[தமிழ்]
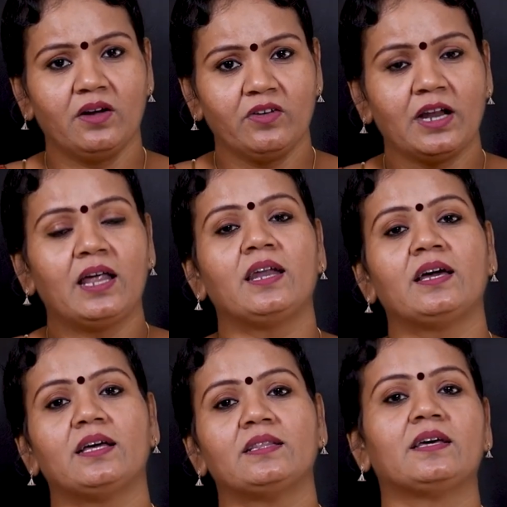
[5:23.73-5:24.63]
அவங்களால
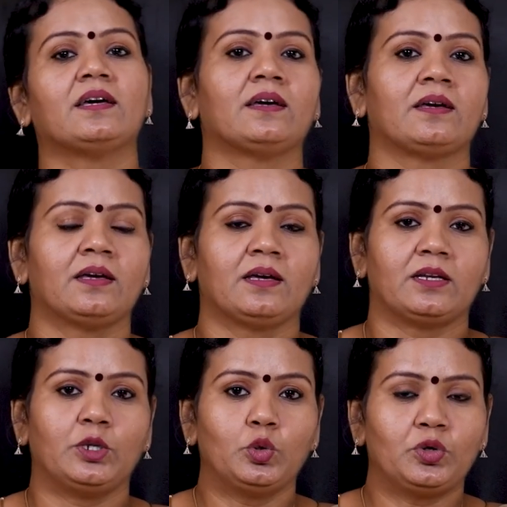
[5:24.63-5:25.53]
அந்த
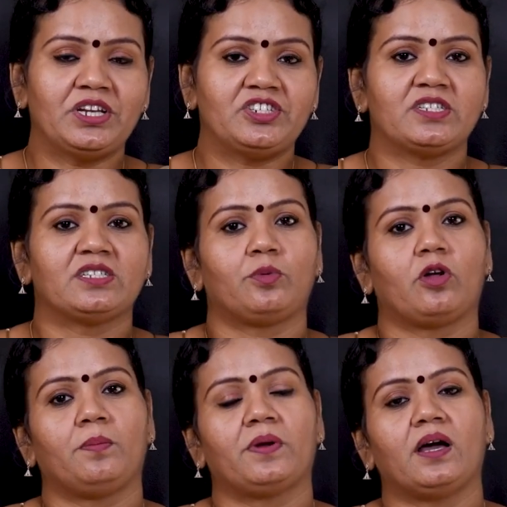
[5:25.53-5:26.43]
நியூட்ரிஷன்ஸை
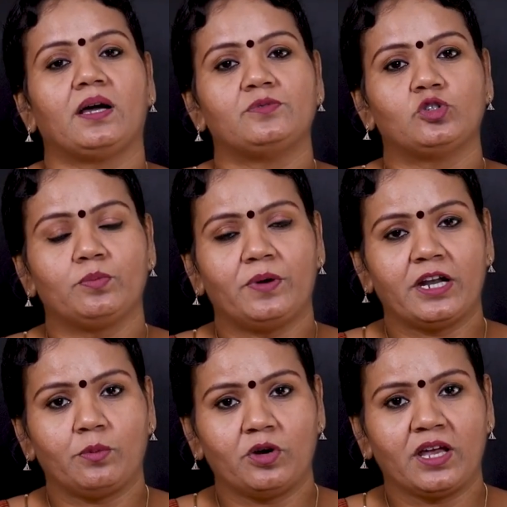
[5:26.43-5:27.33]
ப்ராப்பராக அப்சர்வ்
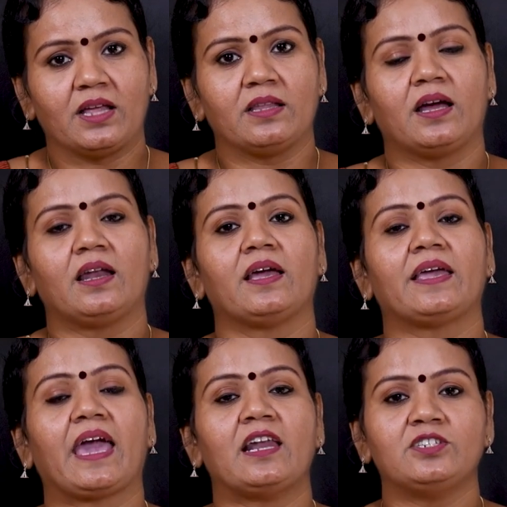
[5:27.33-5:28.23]
பண்ண முடியாதனால
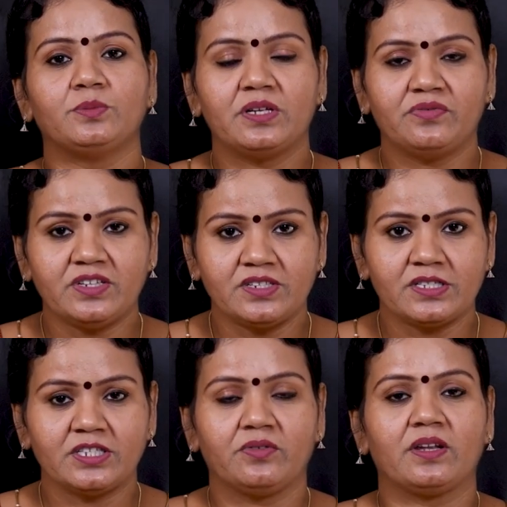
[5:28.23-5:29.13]
கால்சியம்
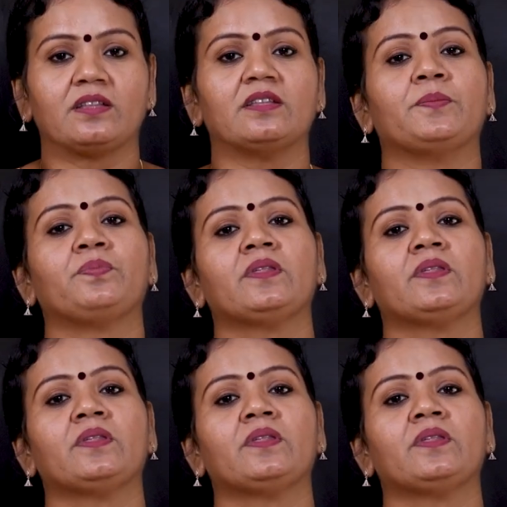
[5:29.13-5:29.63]
டெஃபிஷியன்சி வர்றது